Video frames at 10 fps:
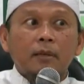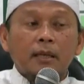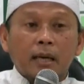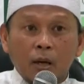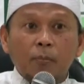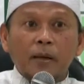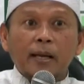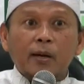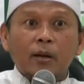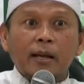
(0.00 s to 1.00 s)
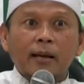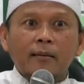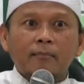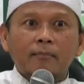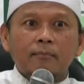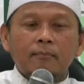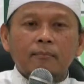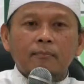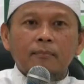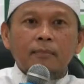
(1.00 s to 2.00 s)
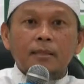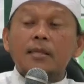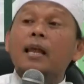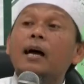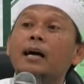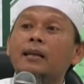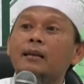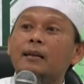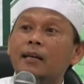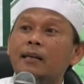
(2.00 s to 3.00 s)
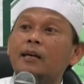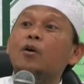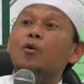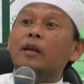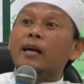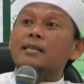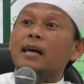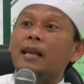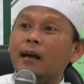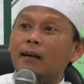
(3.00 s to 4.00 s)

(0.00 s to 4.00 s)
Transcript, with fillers: kalau pilih Korea silahkan Anda ke Korea sana